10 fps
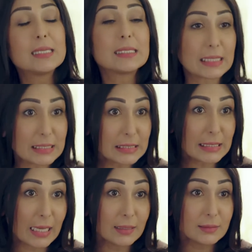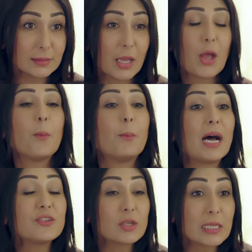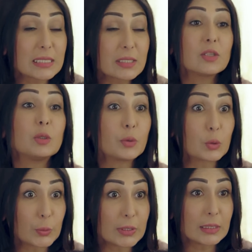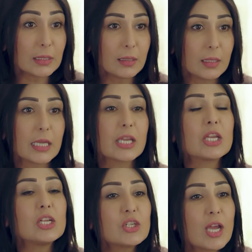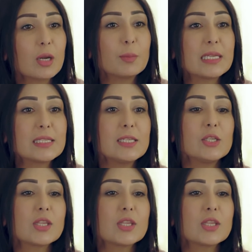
تدرين عاد باكر لي صرتي مرت ولدي كل شهر بينزل لك